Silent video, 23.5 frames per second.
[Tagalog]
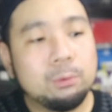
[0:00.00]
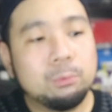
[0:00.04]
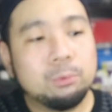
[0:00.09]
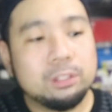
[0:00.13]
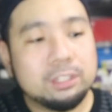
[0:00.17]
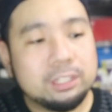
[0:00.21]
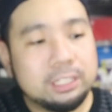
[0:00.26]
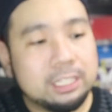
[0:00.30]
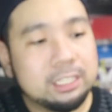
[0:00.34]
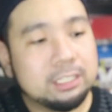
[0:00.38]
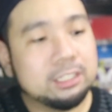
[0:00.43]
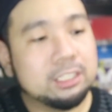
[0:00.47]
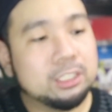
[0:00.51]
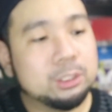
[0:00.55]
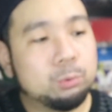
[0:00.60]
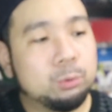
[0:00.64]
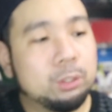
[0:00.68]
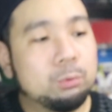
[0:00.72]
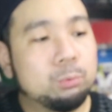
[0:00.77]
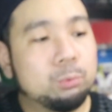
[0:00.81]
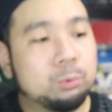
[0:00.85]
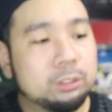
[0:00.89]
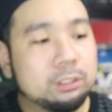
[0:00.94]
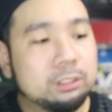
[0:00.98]
I would think this
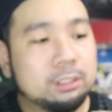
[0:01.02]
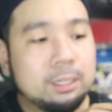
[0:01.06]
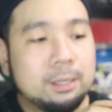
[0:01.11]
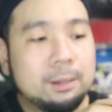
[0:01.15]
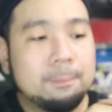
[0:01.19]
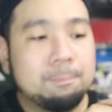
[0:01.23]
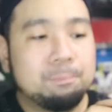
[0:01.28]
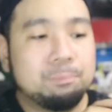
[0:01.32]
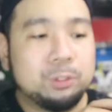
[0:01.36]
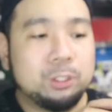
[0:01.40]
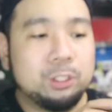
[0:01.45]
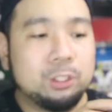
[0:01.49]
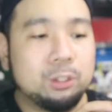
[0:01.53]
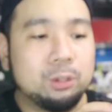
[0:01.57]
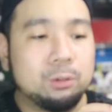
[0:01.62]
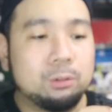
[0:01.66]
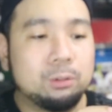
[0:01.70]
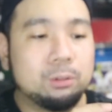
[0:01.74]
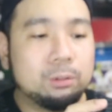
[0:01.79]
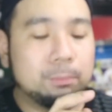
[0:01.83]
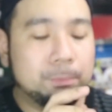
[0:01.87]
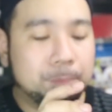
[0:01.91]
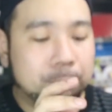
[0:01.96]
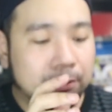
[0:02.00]
one would you
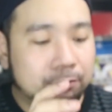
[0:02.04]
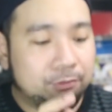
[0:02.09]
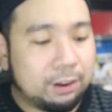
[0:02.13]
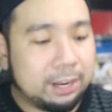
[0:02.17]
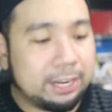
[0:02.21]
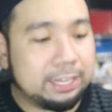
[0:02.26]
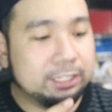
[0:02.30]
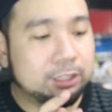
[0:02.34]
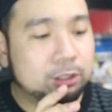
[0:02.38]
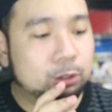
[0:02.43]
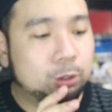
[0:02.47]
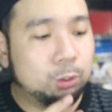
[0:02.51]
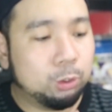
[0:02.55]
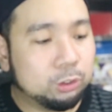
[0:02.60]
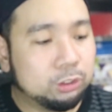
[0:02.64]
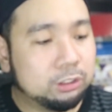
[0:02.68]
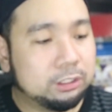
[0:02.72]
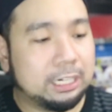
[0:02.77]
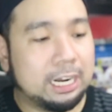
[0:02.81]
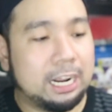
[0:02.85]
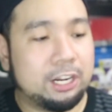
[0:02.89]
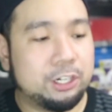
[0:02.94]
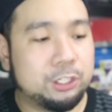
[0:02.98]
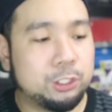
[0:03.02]
know, provide
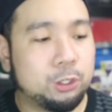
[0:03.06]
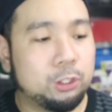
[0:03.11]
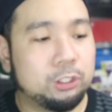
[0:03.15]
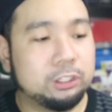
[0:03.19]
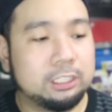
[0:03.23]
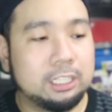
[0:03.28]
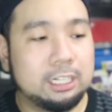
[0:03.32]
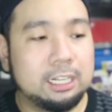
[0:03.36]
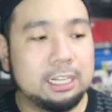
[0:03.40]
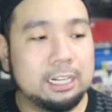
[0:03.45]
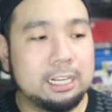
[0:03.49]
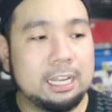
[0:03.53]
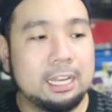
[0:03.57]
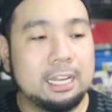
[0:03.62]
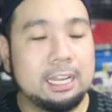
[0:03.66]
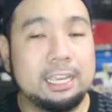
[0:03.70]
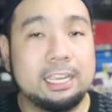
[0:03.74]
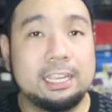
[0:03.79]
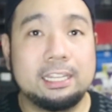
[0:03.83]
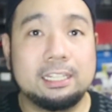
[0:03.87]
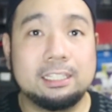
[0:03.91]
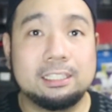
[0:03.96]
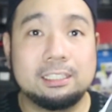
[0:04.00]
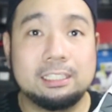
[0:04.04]
good traction talaga
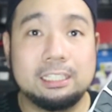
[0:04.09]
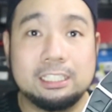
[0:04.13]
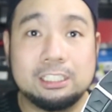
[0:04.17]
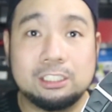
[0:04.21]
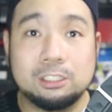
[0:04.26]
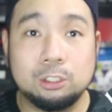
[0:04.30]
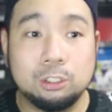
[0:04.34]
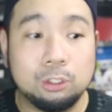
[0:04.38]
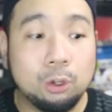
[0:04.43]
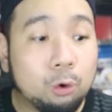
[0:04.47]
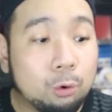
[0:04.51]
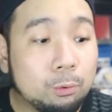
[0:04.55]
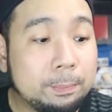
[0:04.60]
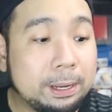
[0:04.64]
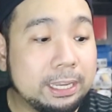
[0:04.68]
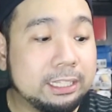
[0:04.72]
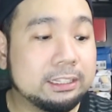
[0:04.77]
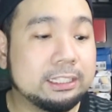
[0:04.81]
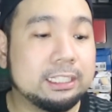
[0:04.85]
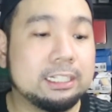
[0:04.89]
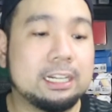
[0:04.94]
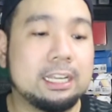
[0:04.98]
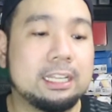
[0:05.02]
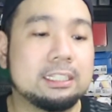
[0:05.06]
and it's low
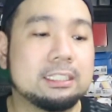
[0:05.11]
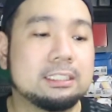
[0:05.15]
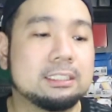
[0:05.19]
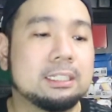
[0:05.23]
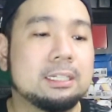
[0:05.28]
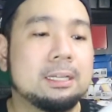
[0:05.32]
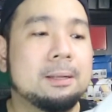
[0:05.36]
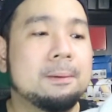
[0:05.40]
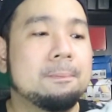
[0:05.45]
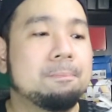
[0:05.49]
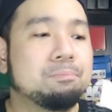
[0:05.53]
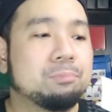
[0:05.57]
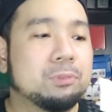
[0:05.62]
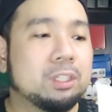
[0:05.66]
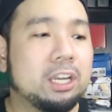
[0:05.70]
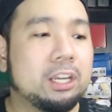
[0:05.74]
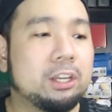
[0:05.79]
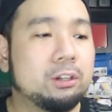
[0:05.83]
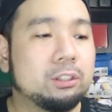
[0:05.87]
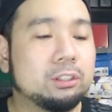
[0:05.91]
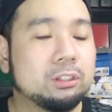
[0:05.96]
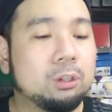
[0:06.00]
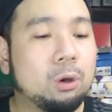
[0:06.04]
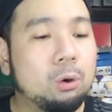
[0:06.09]
maintenance.
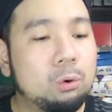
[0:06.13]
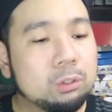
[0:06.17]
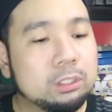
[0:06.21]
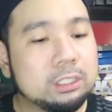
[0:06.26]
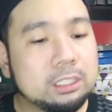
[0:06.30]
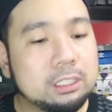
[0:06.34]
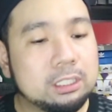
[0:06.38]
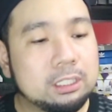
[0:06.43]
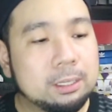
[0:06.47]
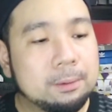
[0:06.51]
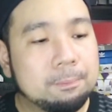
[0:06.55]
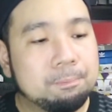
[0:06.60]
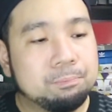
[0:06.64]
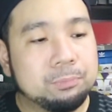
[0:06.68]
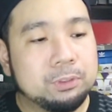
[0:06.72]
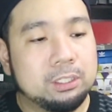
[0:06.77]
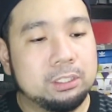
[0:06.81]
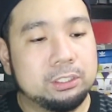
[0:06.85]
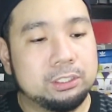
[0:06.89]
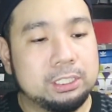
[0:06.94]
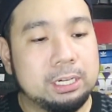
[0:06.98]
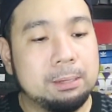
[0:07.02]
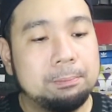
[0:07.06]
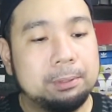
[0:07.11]
Ngayon, the only,
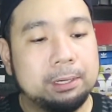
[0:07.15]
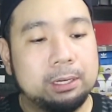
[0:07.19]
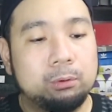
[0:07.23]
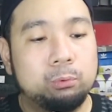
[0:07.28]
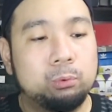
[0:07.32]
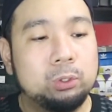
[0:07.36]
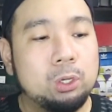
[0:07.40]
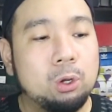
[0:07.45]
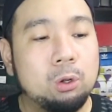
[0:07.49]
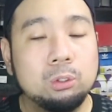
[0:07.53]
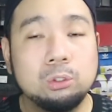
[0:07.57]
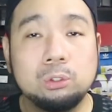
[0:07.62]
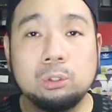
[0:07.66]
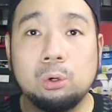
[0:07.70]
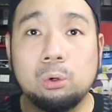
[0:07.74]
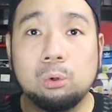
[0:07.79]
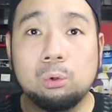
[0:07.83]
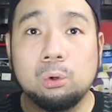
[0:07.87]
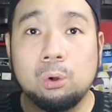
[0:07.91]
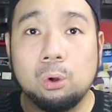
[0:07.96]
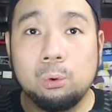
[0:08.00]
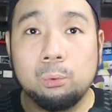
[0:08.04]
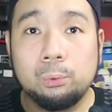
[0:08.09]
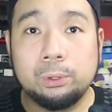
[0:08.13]
syempre, we all
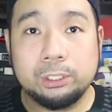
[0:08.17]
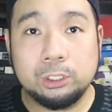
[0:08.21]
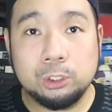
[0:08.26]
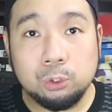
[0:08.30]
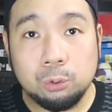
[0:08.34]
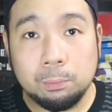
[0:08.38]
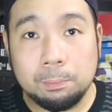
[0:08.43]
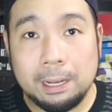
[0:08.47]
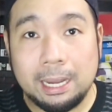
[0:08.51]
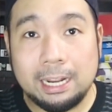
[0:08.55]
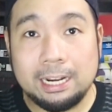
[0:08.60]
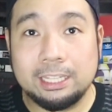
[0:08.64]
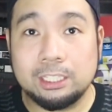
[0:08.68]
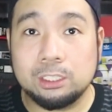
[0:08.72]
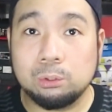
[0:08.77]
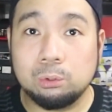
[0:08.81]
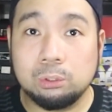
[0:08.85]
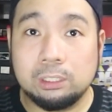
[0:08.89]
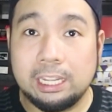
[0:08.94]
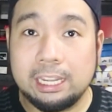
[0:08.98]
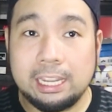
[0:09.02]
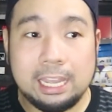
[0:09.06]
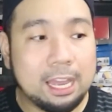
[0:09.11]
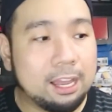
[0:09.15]
know with New Balance,
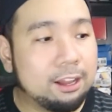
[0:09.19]
they